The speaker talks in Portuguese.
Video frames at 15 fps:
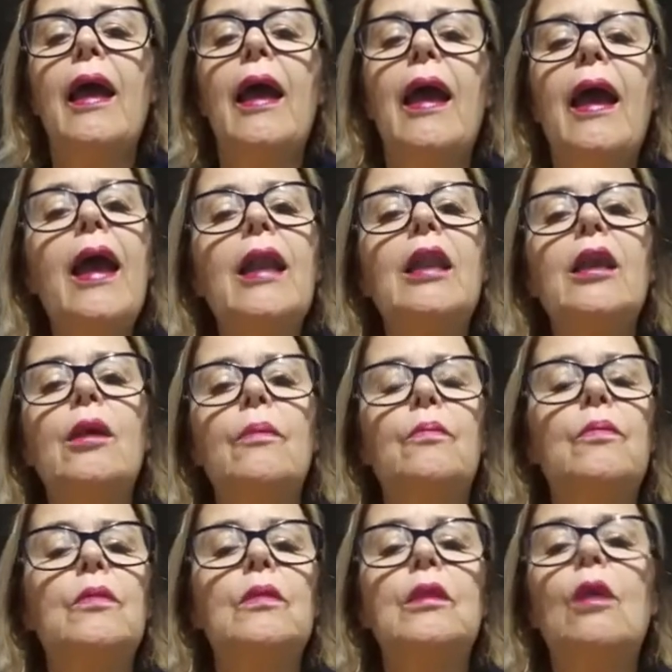
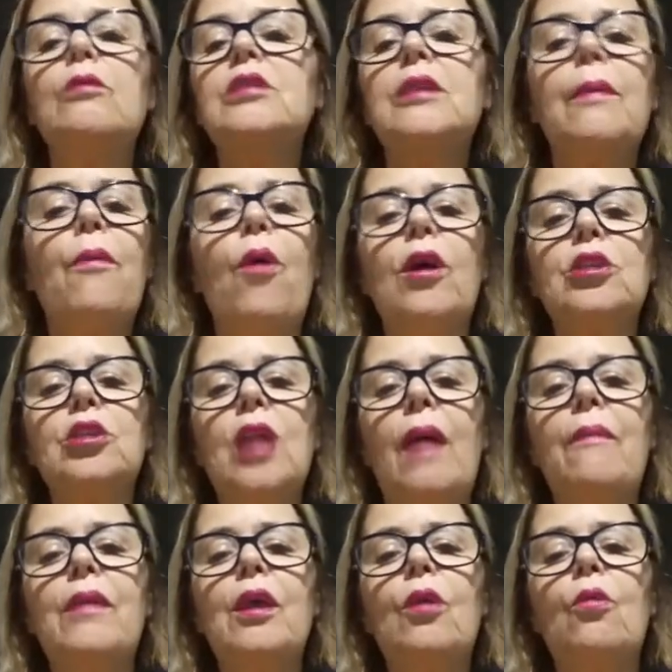ele não se mostra
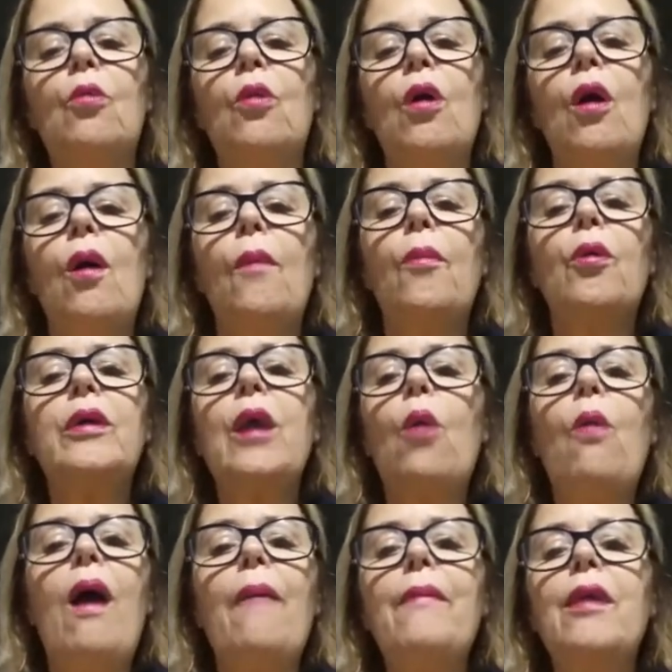amigo, porque
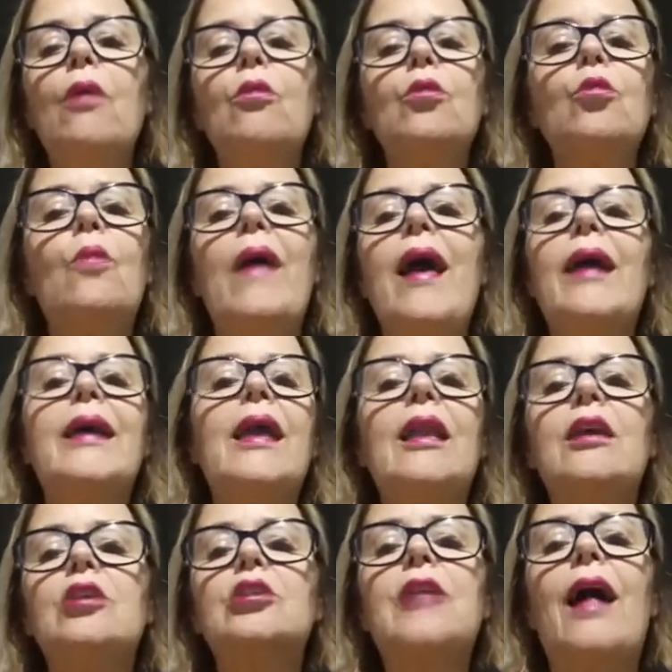o amigo não é
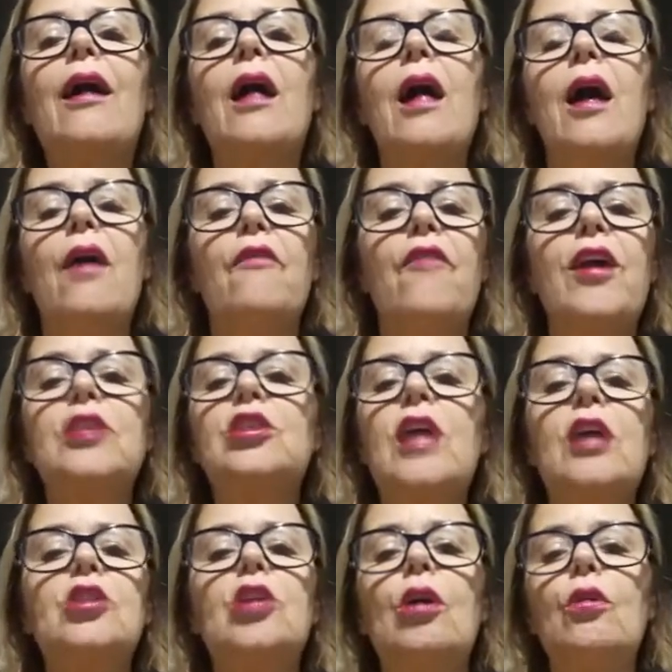aquele que está
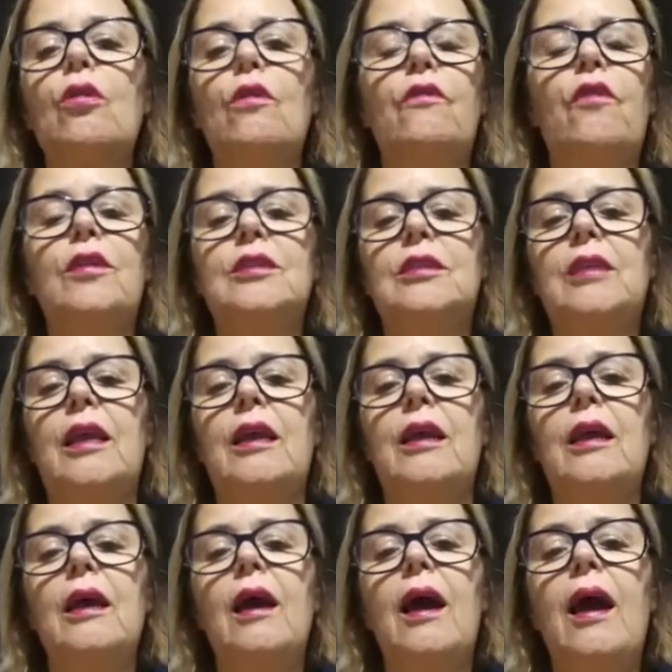festejando com
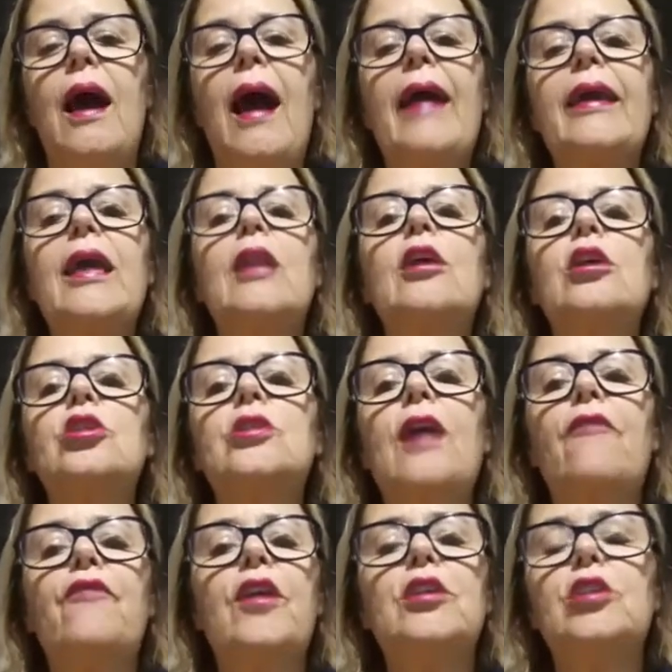você. Aquele que
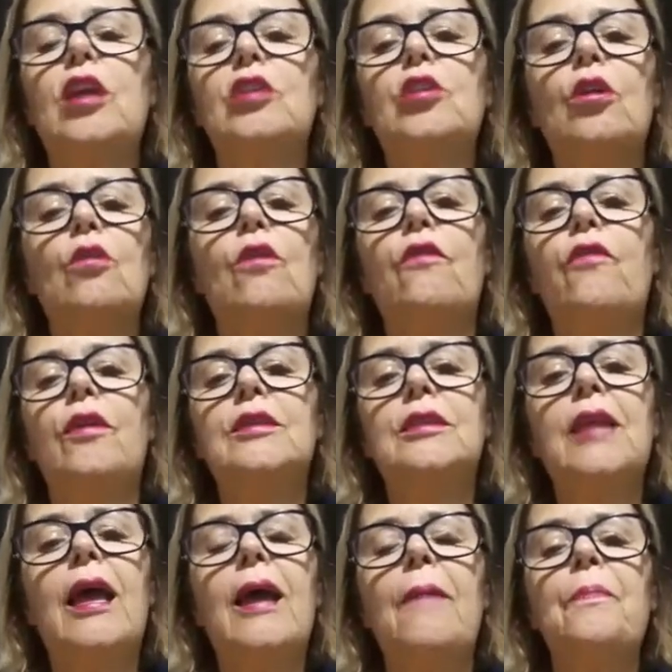está festejando com
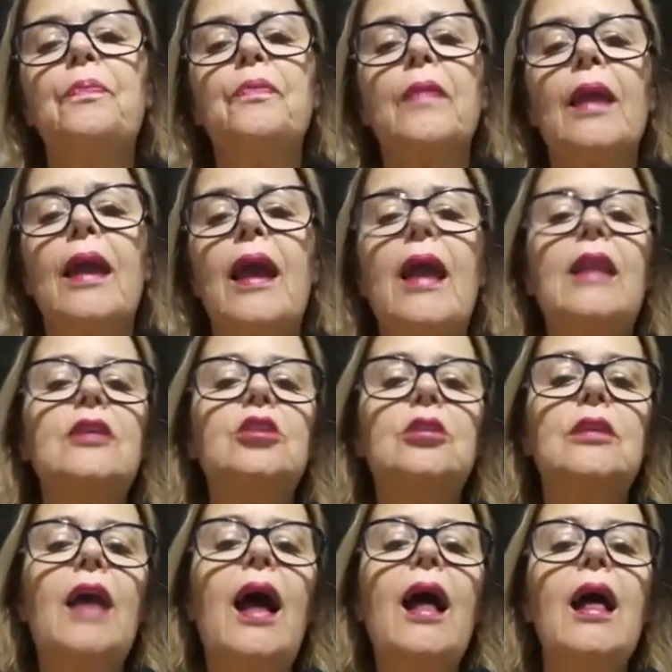você, ele
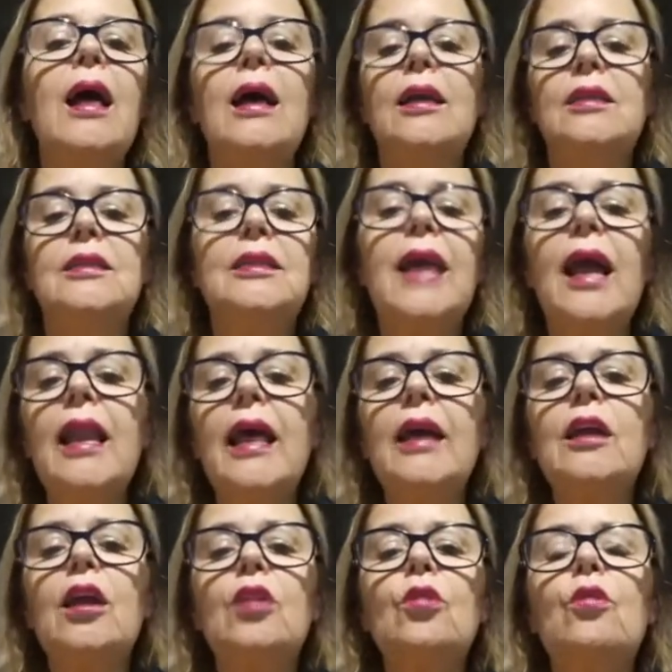está se
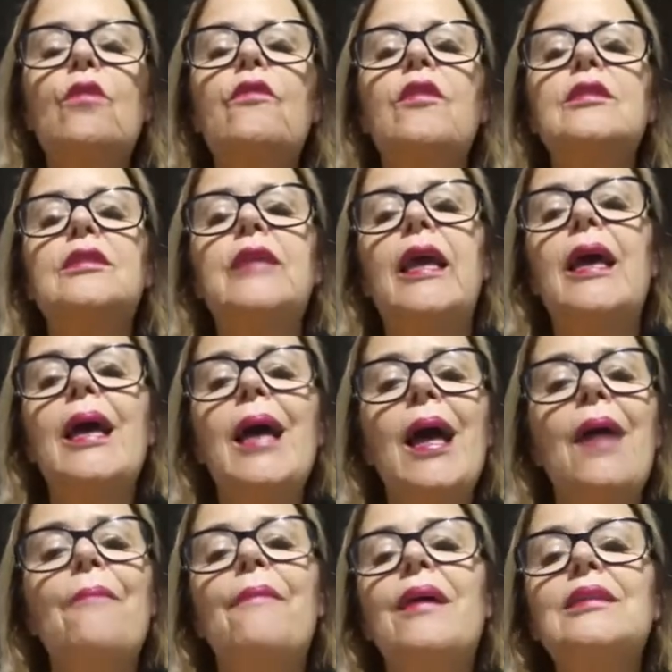alegrando com você,
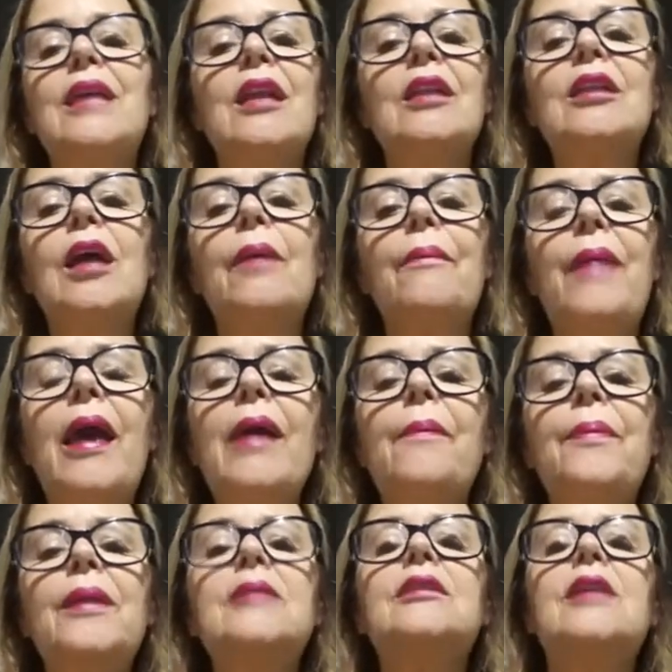mas ele também
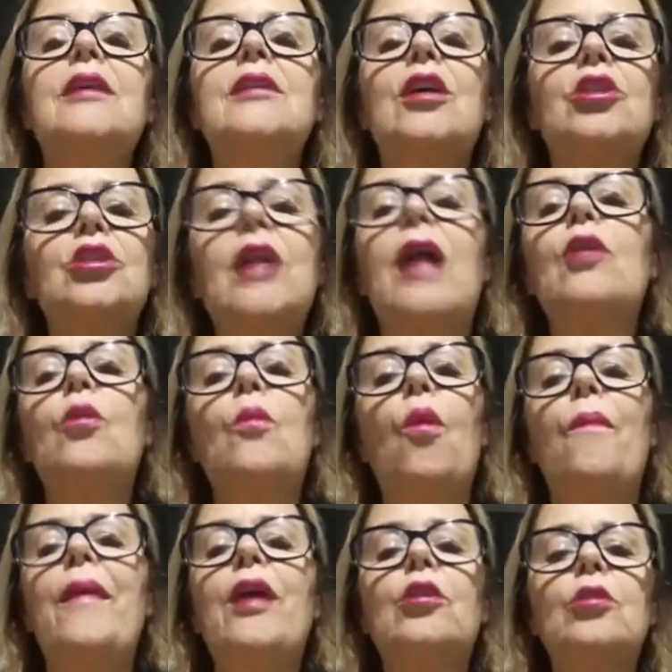precisa estar no
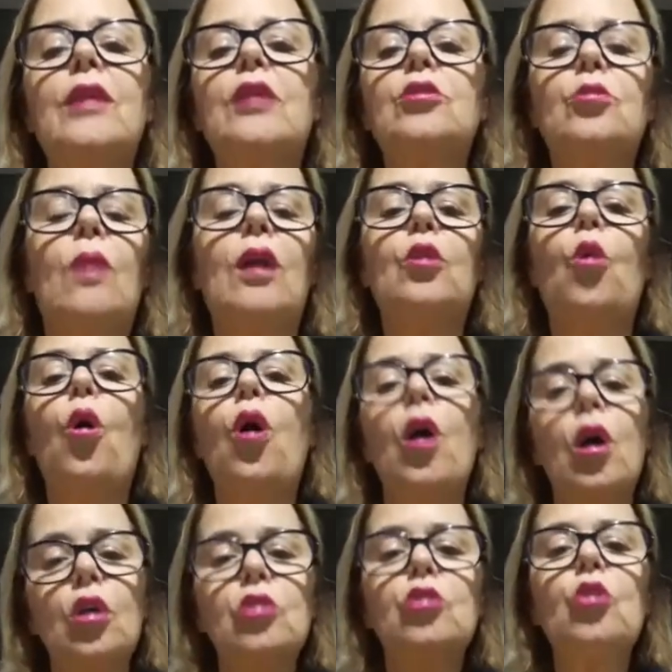momento da sua dor
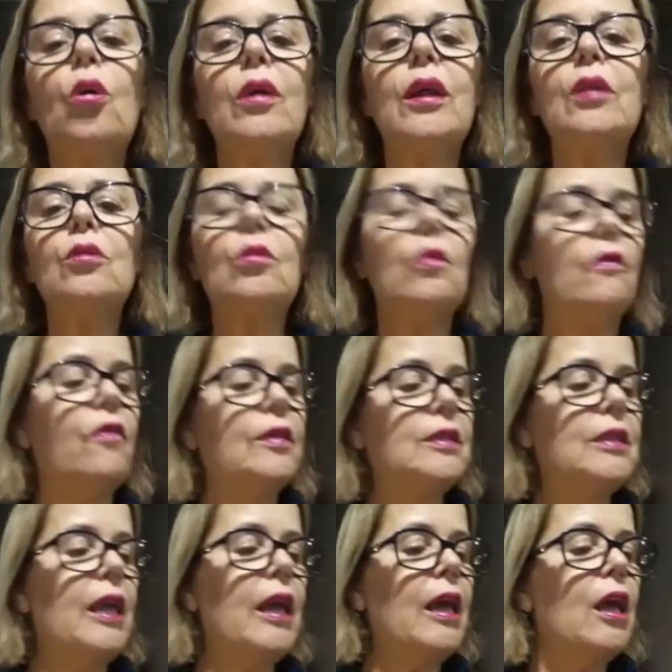chorando com
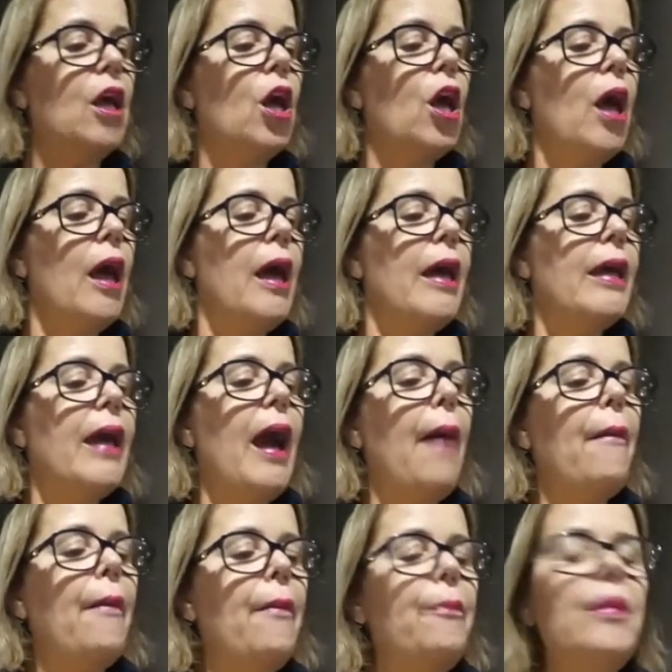você.
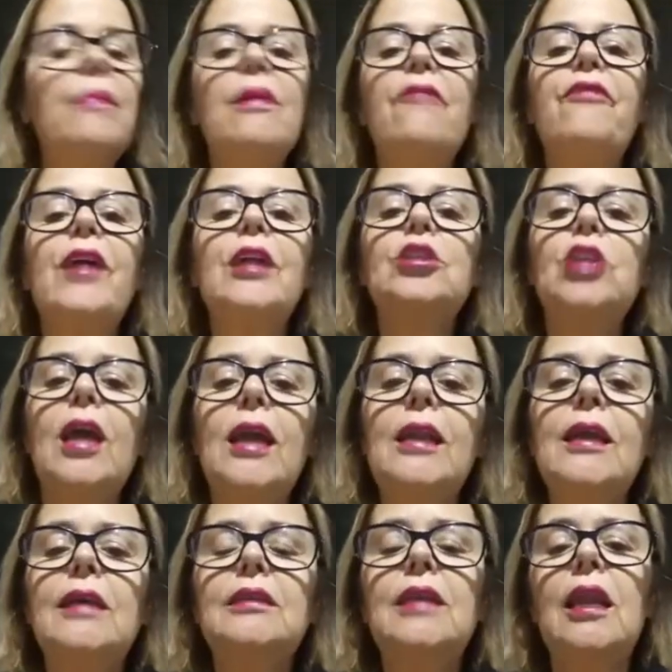A Bíblia fala de
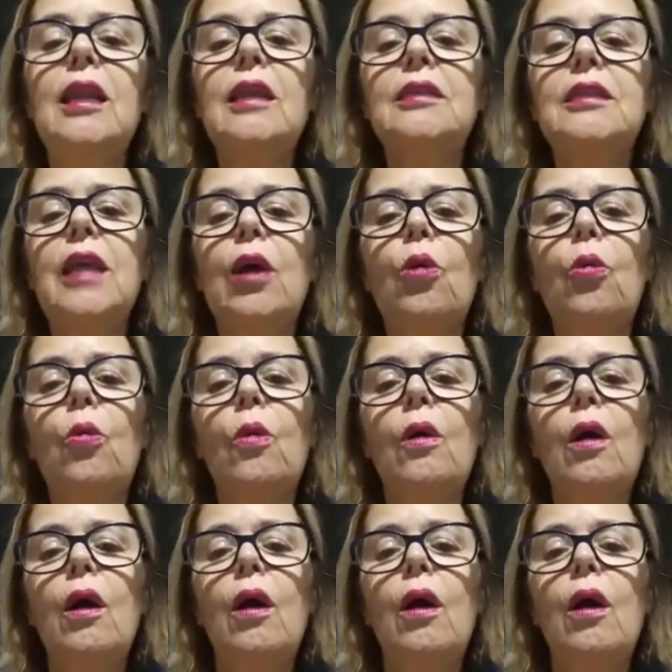Elias e Eliseu,